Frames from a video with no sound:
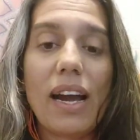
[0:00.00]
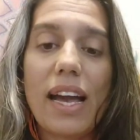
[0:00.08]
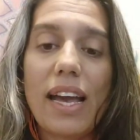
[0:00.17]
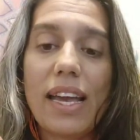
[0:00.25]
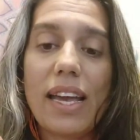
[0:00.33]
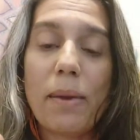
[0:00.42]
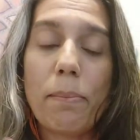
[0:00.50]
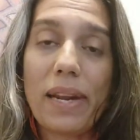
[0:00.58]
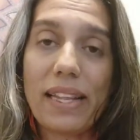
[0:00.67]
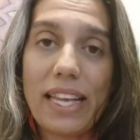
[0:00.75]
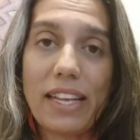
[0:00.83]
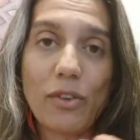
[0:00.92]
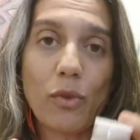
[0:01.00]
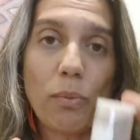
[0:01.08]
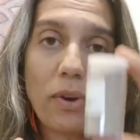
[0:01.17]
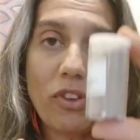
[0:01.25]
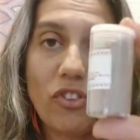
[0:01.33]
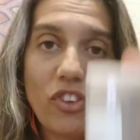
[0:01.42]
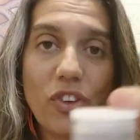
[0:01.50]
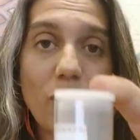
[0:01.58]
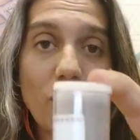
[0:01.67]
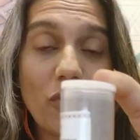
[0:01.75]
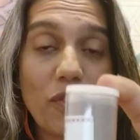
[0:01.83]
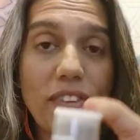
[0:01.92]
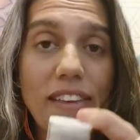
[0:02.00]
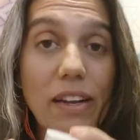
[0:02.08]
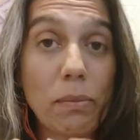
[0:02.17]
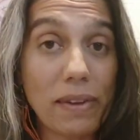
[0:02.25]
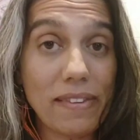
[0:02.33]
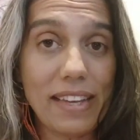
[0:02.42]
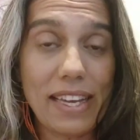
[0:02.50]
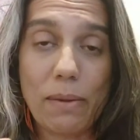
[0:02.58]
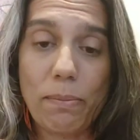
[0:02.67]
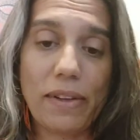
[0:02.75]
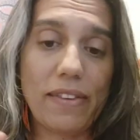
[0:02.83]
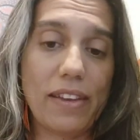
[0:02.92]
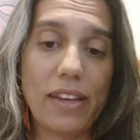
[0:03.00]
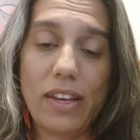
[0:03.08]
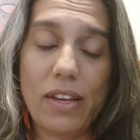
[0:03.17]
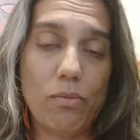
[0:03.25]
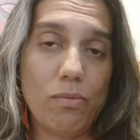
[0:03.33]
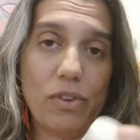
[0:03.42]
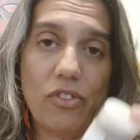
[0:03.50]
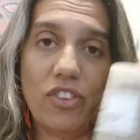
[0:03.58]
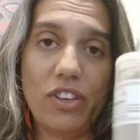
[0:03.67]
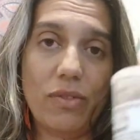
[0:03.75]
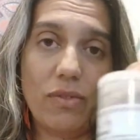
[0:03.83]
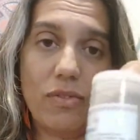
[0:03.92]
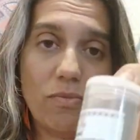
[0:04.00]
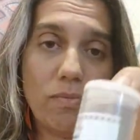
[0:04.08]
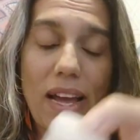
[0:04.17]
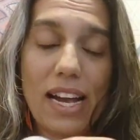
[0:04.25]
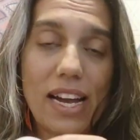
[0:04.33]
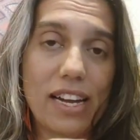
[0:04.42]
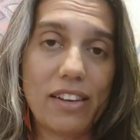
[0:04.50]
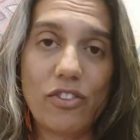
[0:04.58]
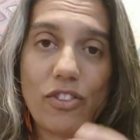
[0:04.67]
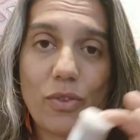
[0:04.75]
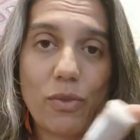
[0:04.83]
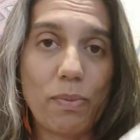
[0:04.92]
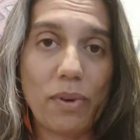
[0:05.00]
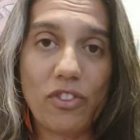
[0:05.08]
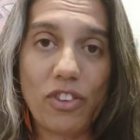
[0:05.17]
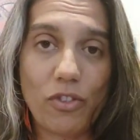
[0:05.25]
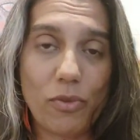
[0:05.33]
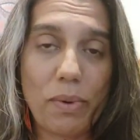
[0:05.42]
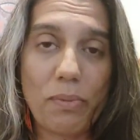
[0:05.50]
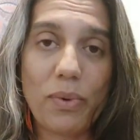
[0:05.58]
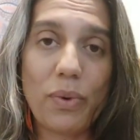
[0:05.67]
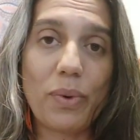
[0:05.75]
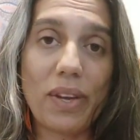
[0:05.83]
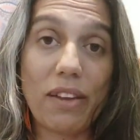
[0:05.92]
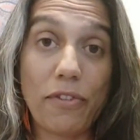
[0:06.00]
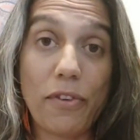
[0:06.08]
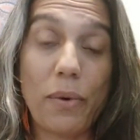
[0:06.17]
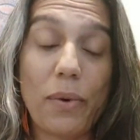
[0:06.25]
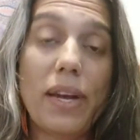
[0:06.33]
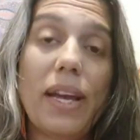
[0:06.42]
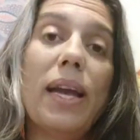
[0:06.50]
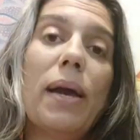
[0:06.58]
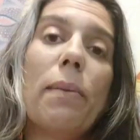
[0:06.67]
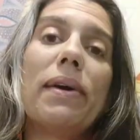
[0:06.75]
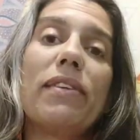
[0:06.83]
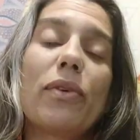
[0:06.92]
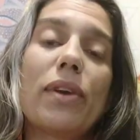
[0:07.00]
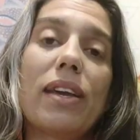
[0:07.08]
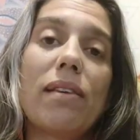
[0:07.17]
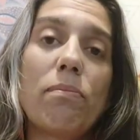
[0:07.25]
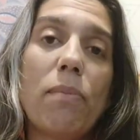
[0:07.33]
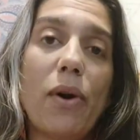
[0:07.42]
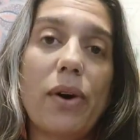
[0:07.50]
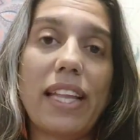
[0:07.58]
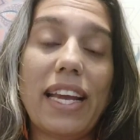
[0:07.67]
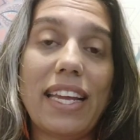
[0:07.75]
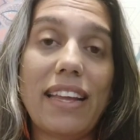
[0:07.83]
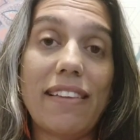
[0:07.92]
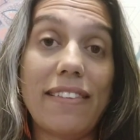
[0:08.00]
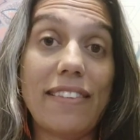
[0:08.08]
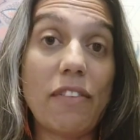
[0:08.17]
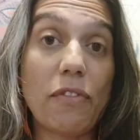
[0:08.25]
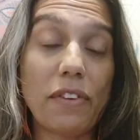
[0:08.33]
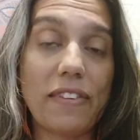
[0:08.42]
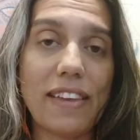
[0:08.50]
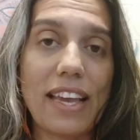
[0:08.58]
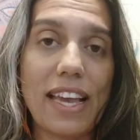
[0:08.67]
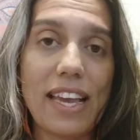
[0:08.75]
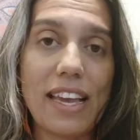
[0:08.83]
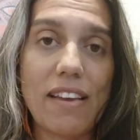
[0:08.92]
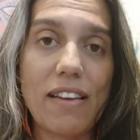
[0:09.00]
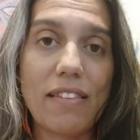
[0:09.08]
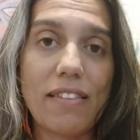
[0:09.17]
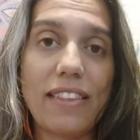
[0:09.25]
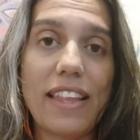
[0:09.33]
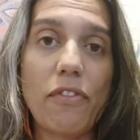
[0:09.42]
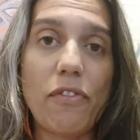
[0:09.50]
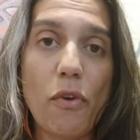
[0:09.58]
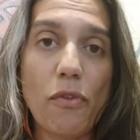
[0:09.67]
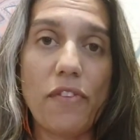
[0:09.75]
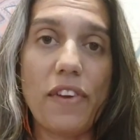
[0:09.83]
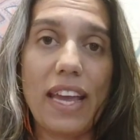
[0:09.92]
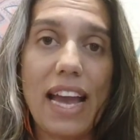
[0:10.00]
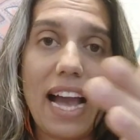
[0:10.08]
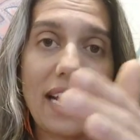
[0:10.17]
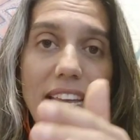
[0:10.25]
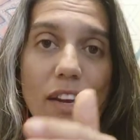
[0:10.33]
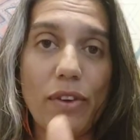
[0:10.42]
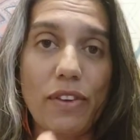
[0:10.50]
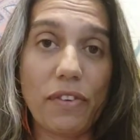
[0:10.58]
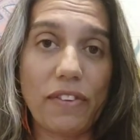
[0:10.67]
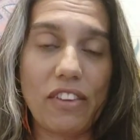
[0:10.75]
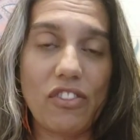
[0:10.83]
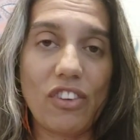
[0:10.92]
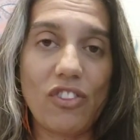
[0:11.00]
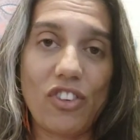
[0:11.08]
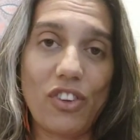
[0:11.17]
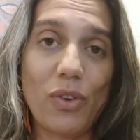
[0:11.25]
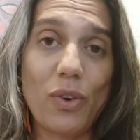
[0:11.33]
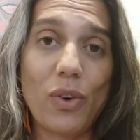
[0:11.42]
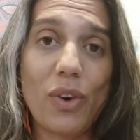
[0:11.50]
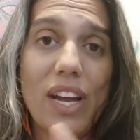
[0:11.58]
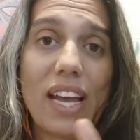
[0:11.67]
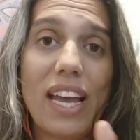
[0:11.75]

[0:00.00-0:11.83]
é, para dentro do potinho onde você armazena. Pode ser um potinho de plástico, um potinho de bambu, o que for. Mas o que importa é que se você devolver aquilo que você já tirou,